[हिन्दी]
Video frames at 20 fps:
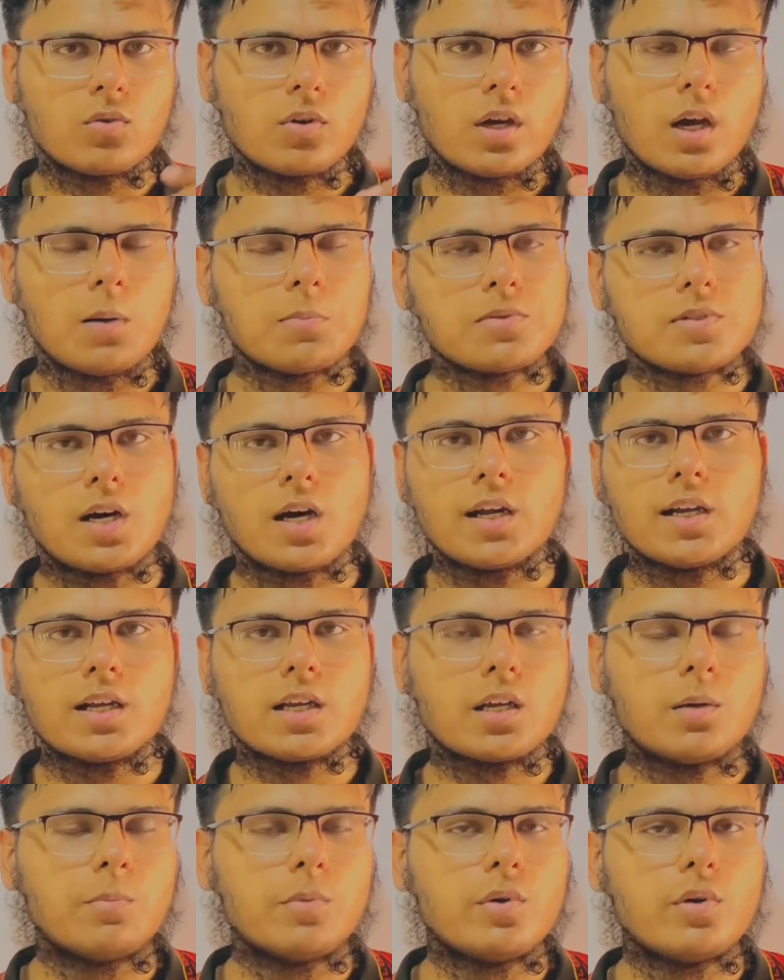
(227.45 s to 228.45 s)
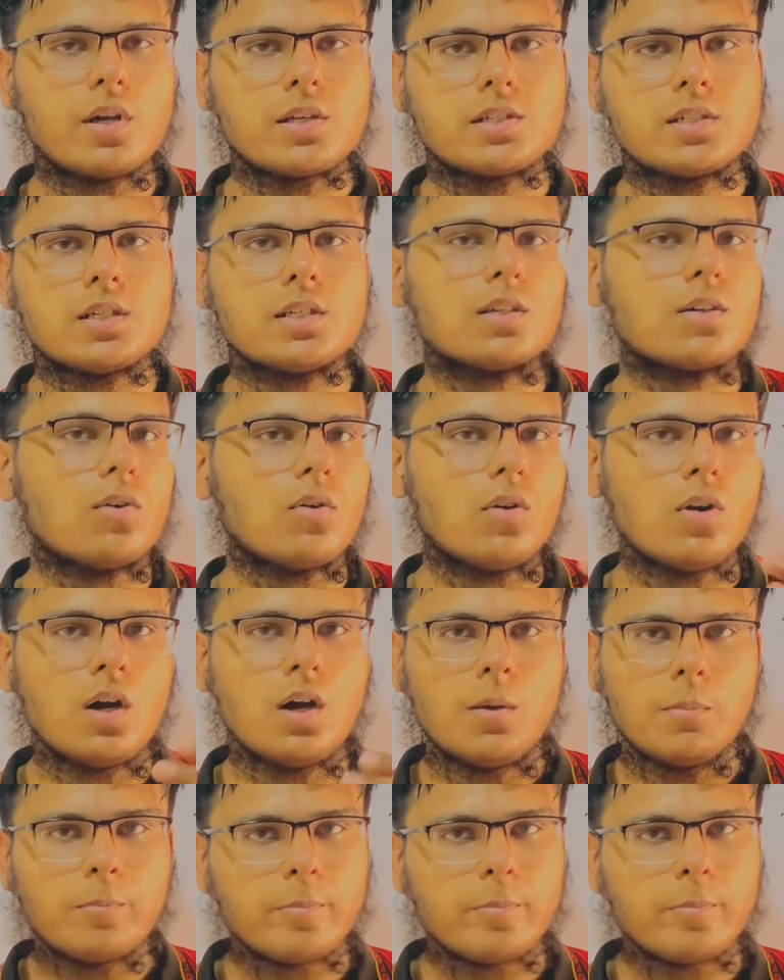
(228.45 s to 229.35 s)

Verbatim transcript: क्योंकि आप चाह रहे हैं कि बी को